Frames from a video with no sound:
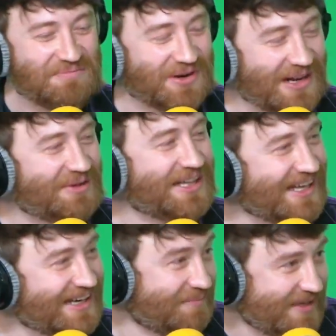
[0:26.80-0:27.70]
Por la
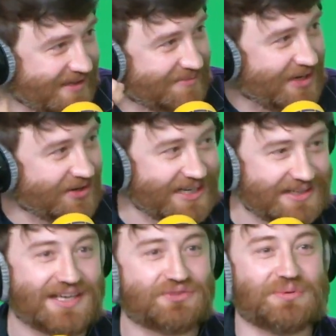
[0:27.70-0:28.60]
ventana me,
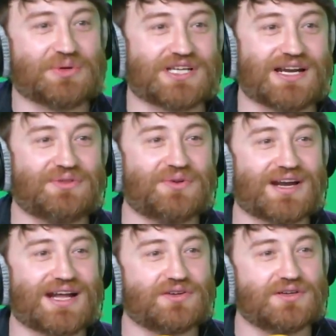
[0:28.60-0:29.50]
conecté, estuvimos charlando
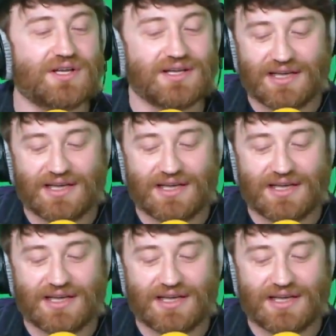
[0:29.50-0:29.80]
un rato